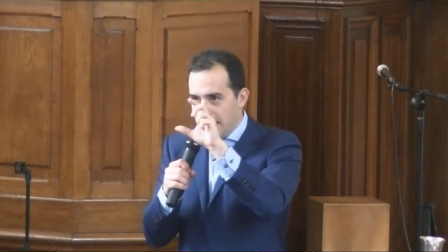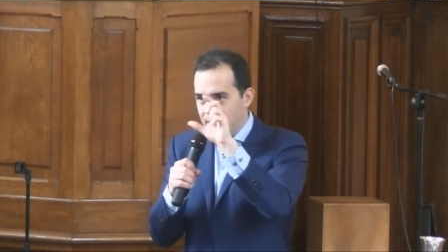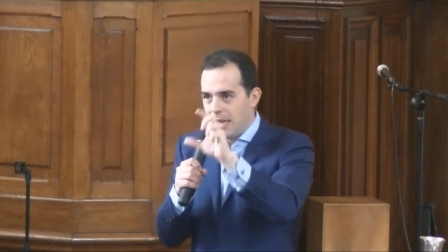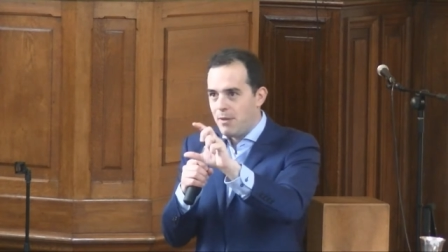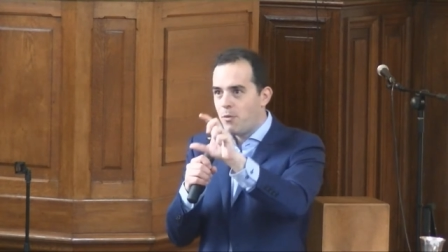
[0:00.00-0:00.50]

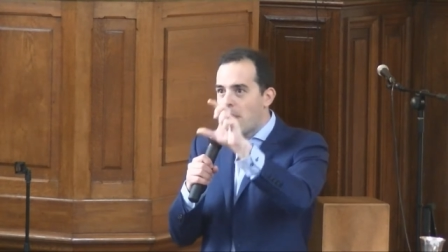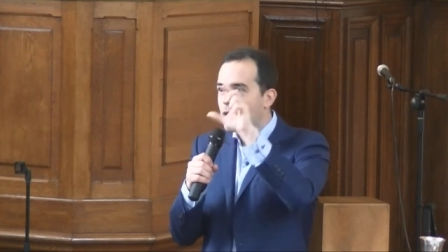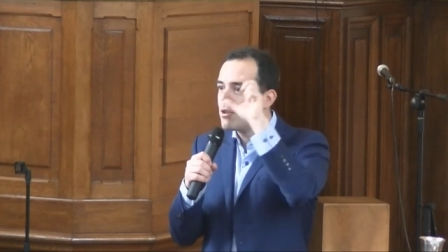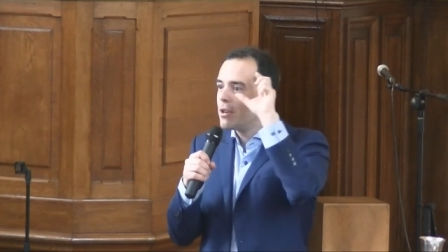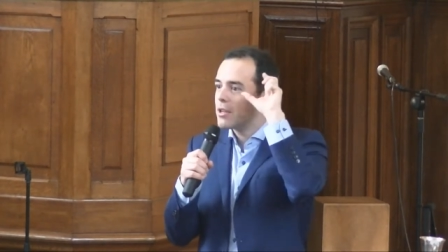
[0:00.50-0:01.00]
et, voir
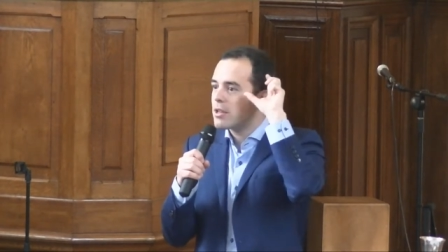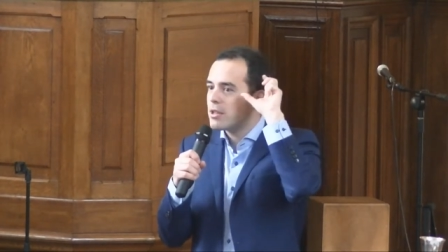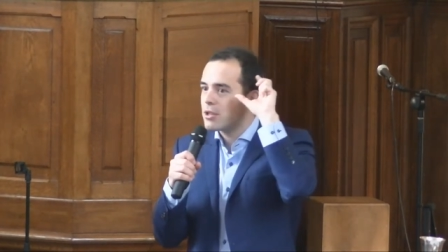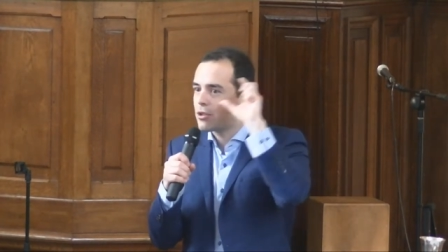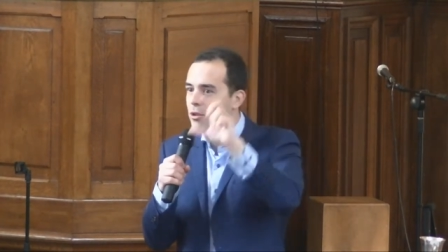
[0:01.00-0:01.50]
que
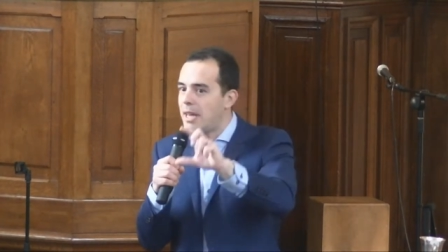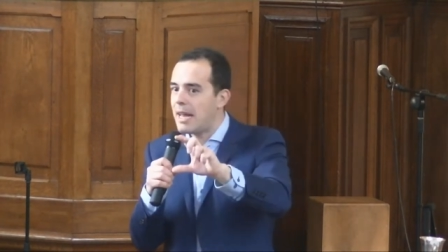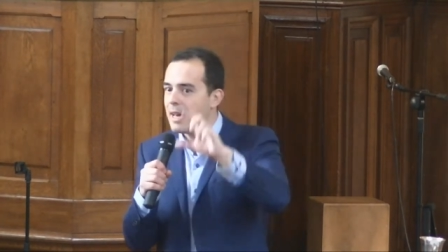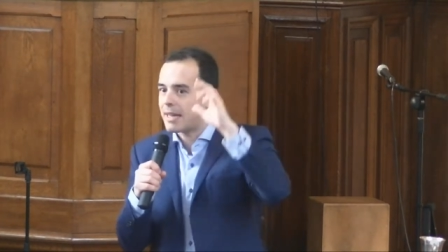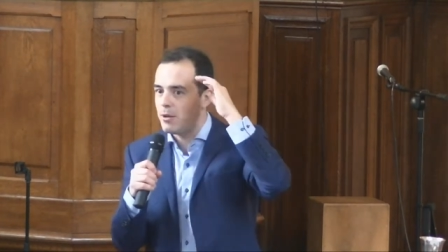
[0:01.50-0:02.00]
ce
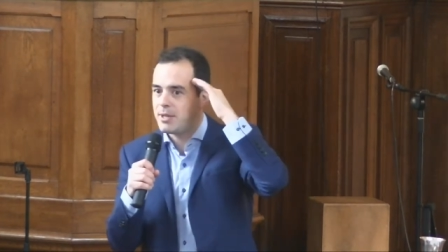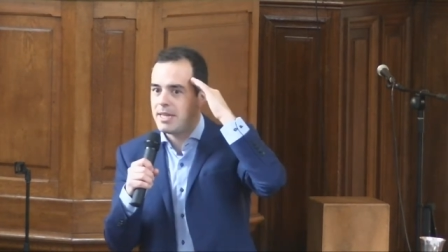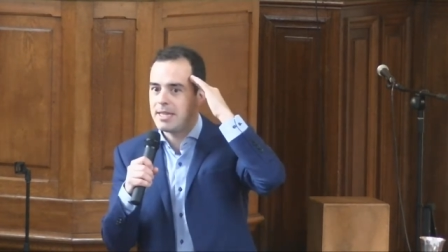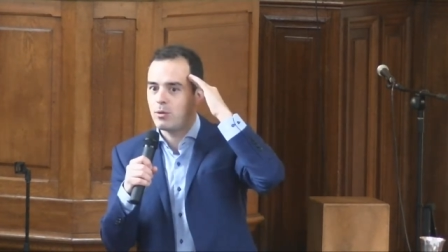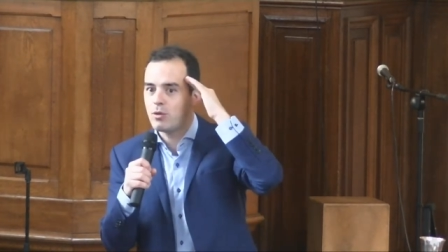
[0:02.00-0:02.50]
gars-là qui a
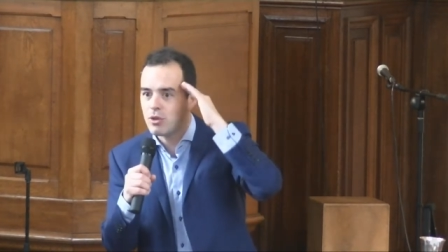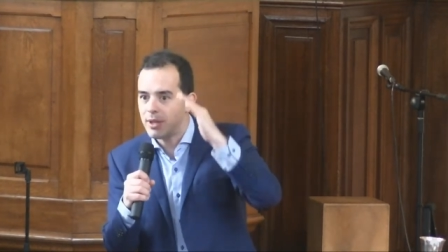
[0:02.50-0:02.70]
utilisé toute